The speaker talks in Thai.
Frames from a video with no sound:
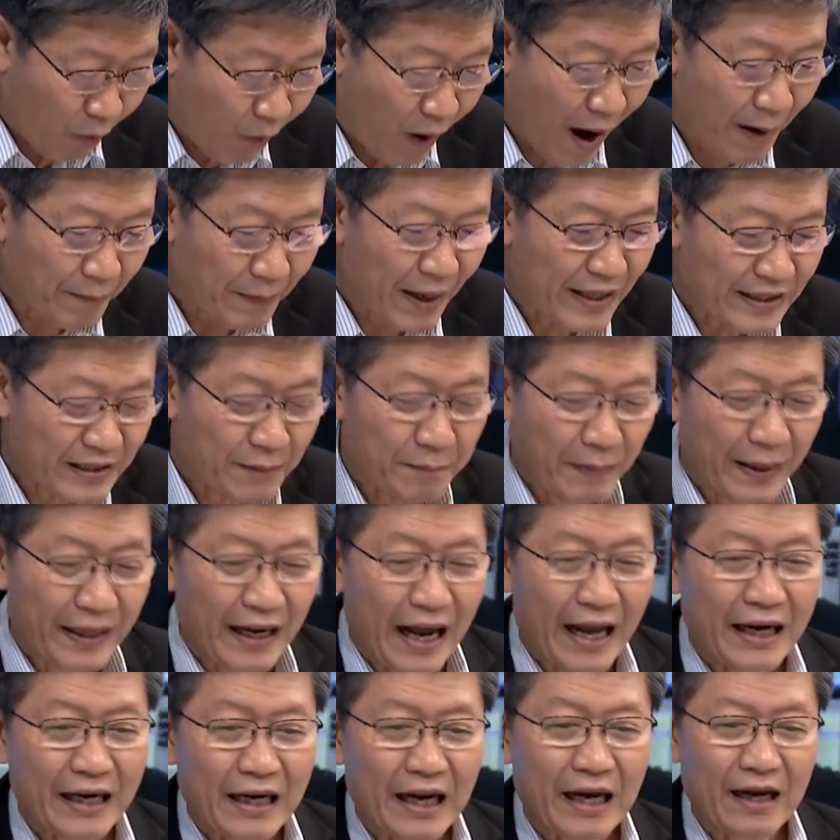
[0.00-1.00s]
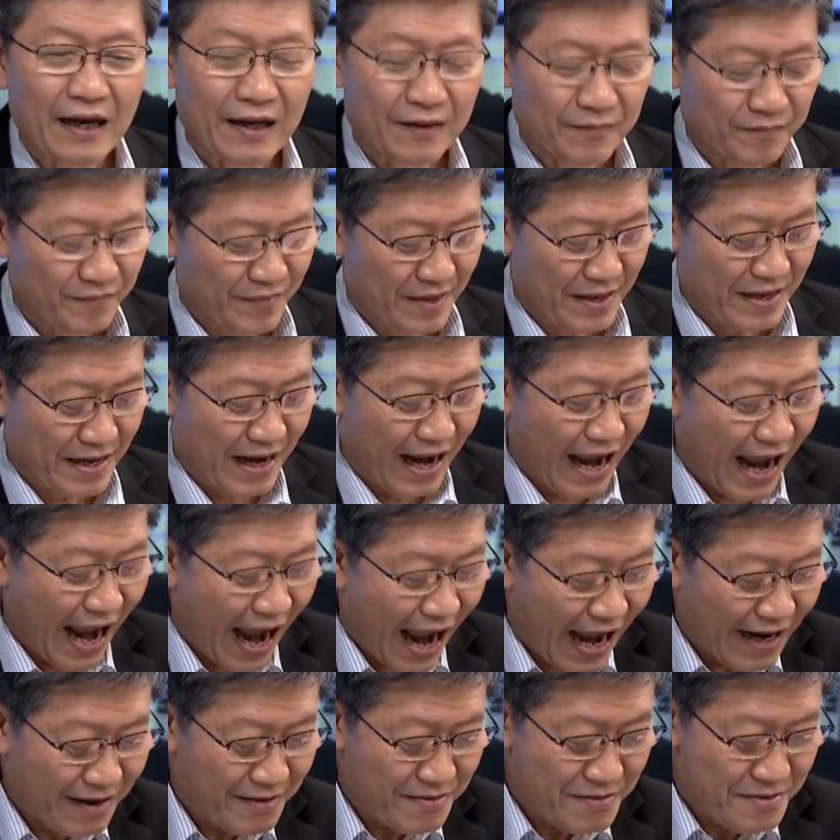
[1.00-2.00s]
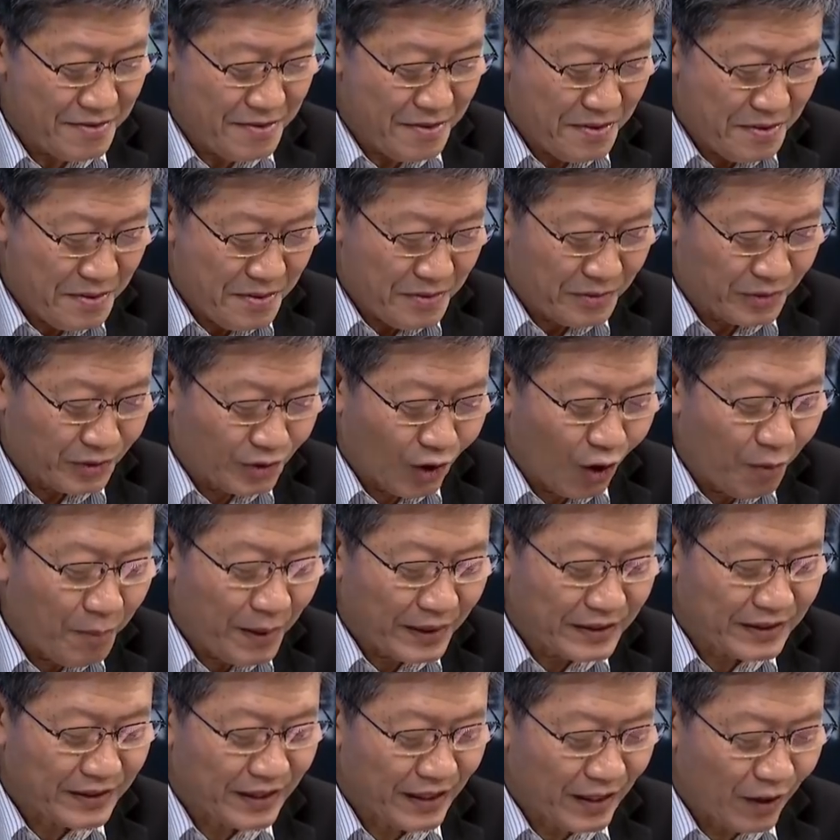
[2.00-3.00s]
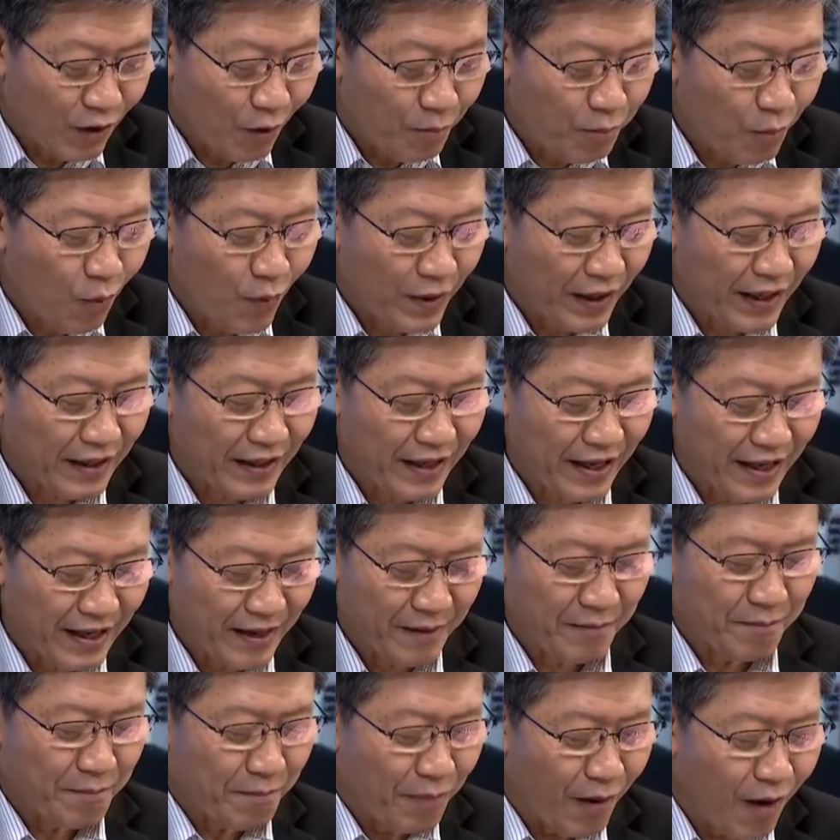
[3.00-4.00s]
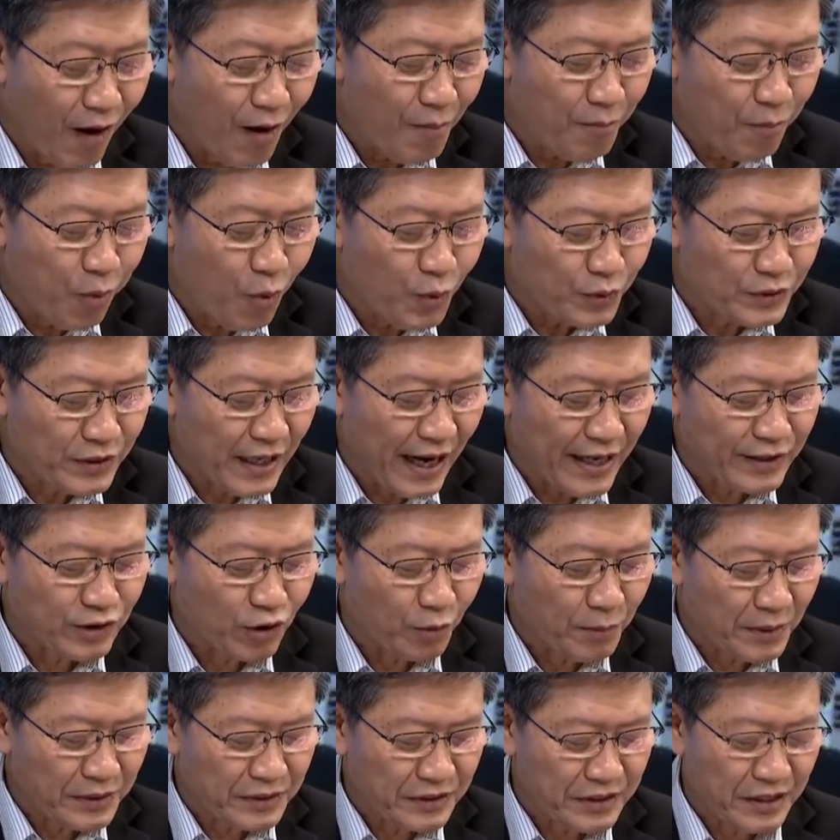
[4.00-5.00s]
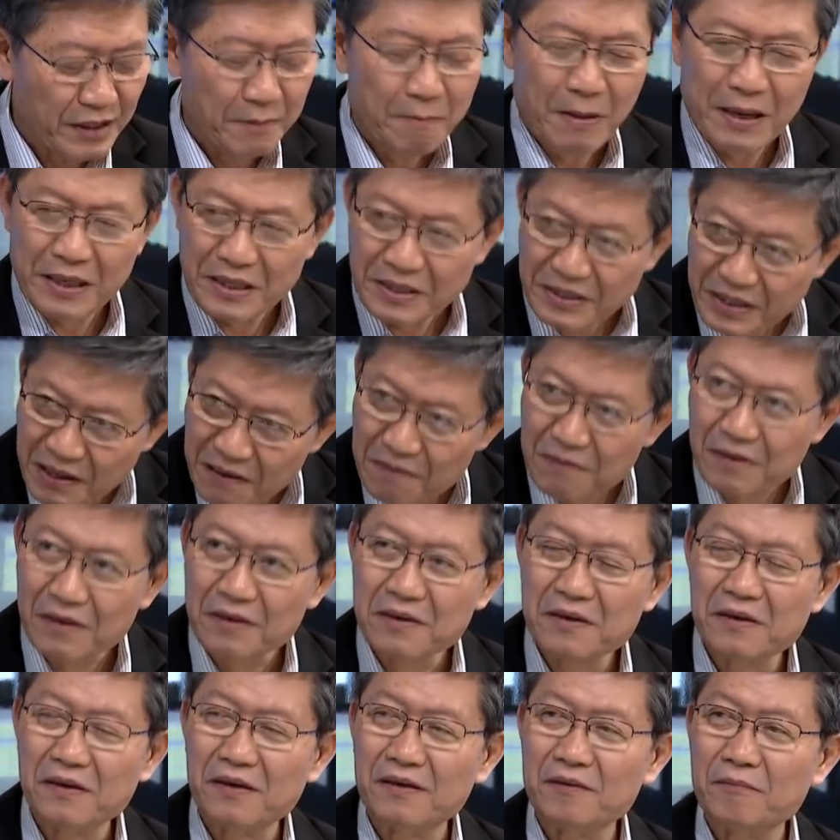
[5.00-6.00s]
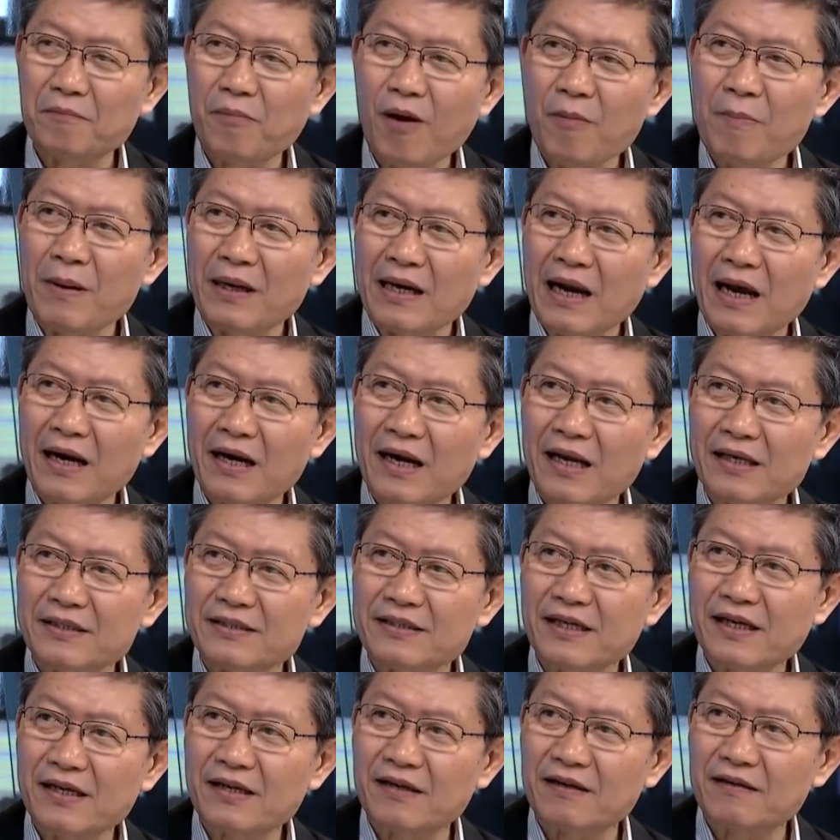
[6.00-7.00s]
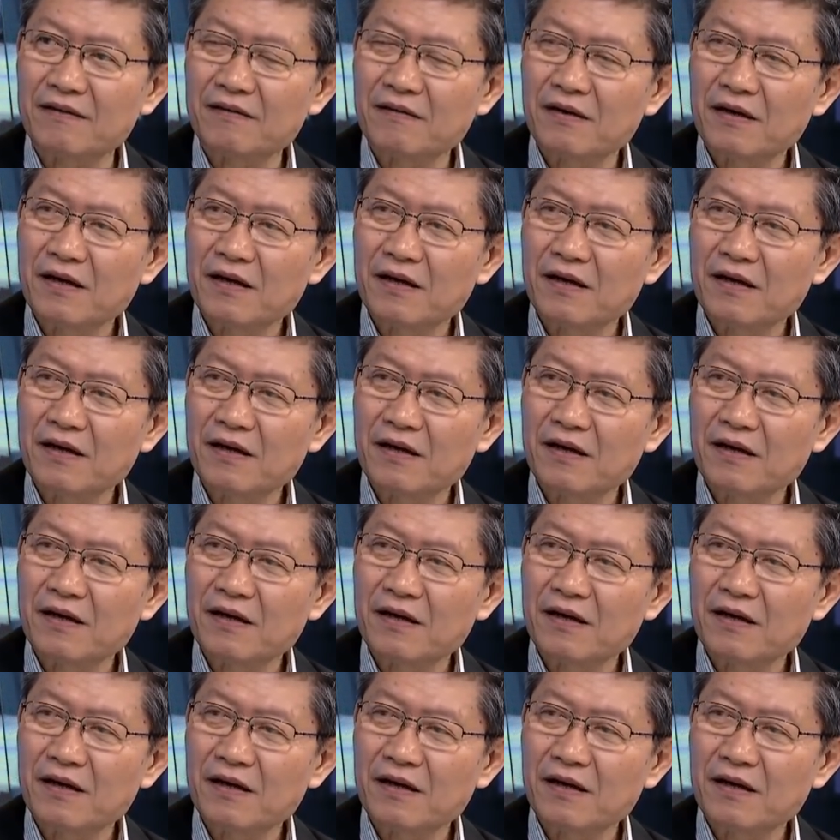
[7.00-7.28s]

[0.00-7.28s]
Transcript: ความน่าจะเป็นอันหนึ่ง2004 รบกวนกันเอง เพราะผู้ใช้ 2004 มันเยอะเหลือเกิน เพราะมันอันไลเส้นส้